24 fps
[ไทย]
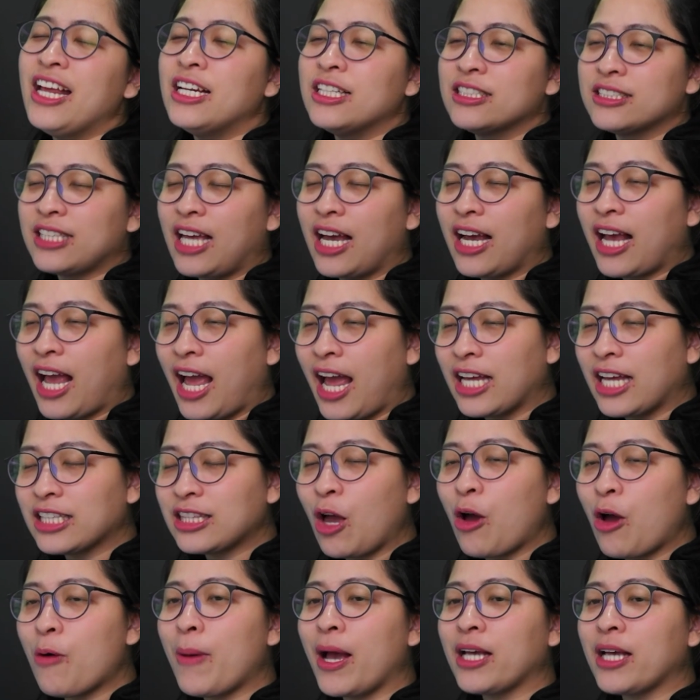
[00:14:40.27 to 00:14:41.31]
สาขา
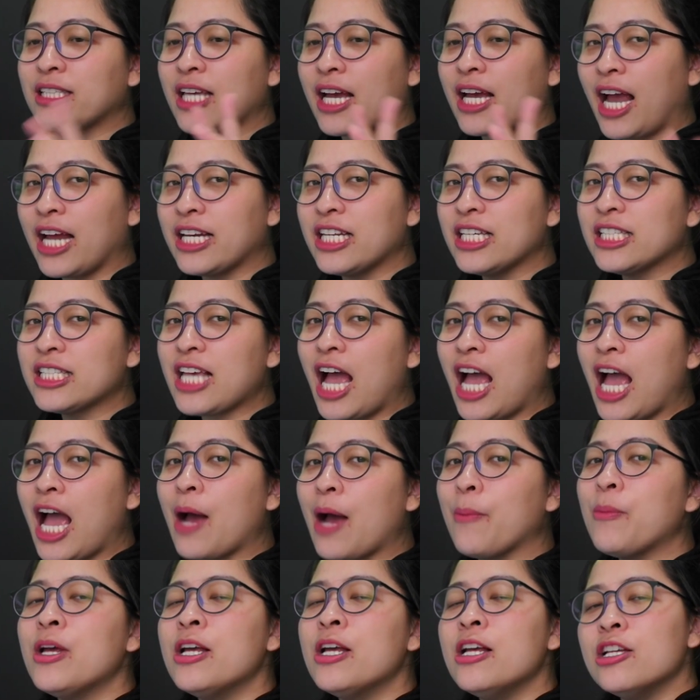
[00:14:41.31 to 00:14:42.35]
ต่อมาสาขาที่
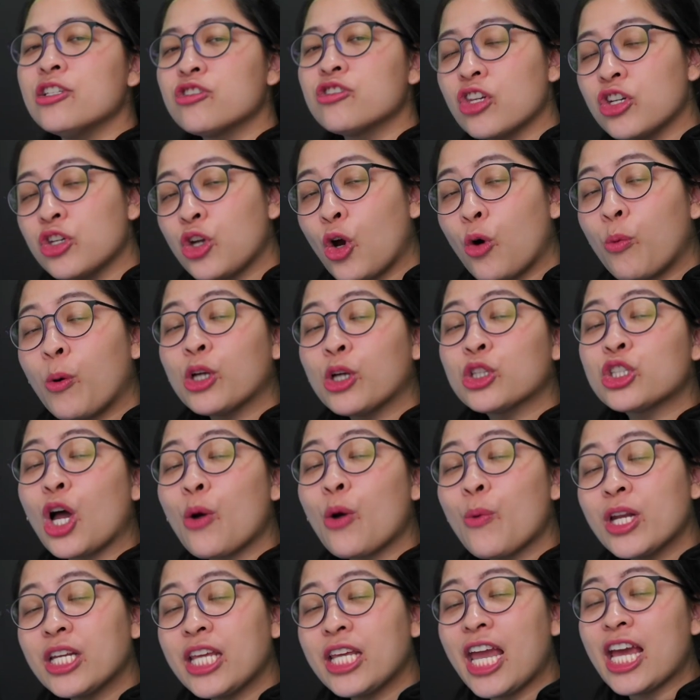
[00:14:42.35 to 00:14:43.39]
3เซ็นทรัลพลาซ่า
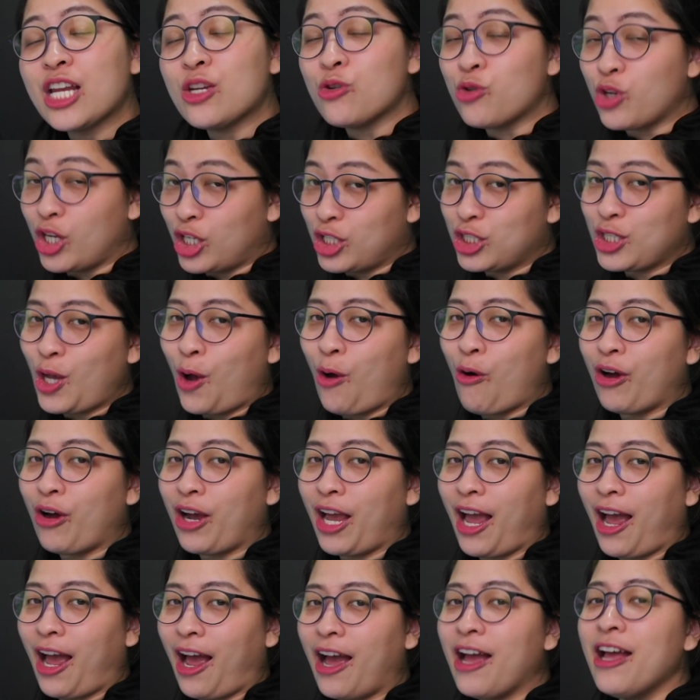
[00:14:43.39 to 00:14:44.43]
เวสเกตอยู่ชั้น 2
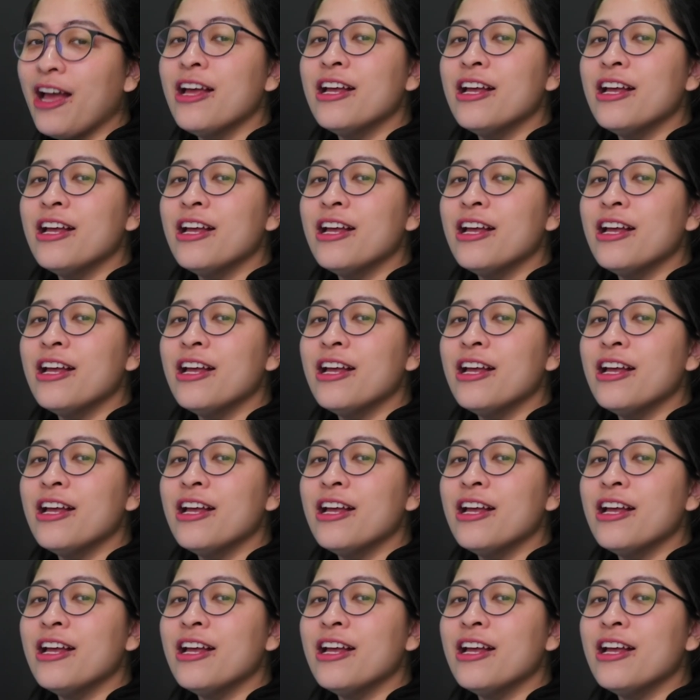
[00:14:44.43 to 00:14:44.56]
ค่ะ